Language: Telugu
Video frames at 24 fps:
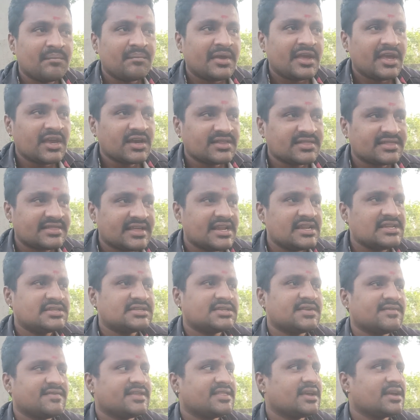మీకు
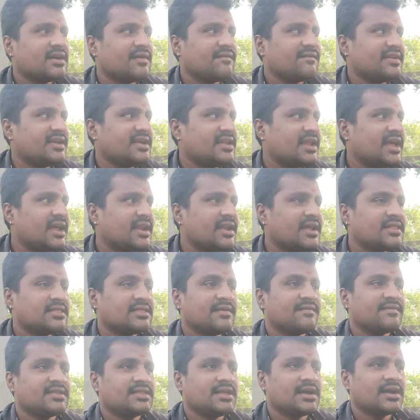తెలిసిన విధంగా వీలైనంత
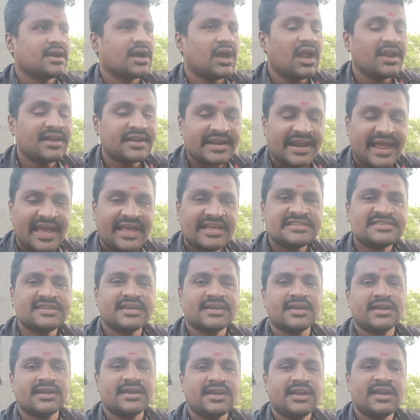విధంగా ట్రై
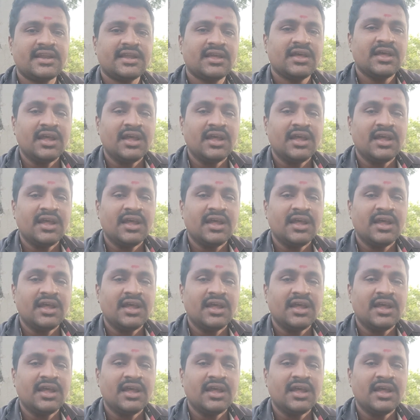చేయండి